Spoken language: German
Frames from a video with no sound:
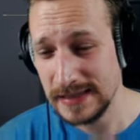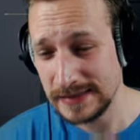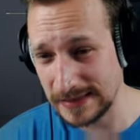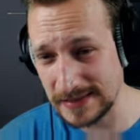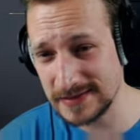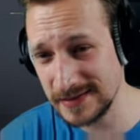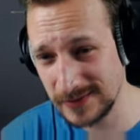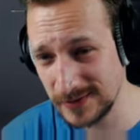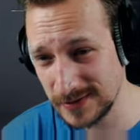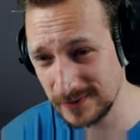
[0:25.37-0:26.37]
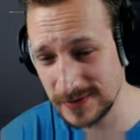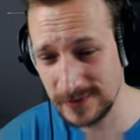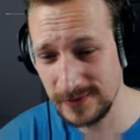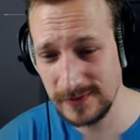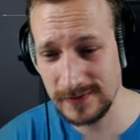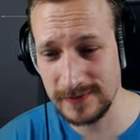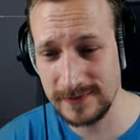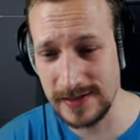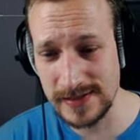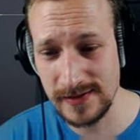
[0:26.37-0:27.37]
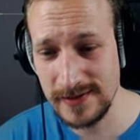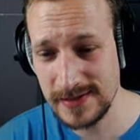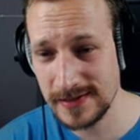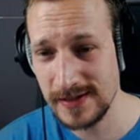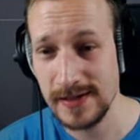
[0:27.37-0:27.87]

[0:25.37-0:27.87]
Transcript: Das ist natürlich sowieso äh, lächerlich.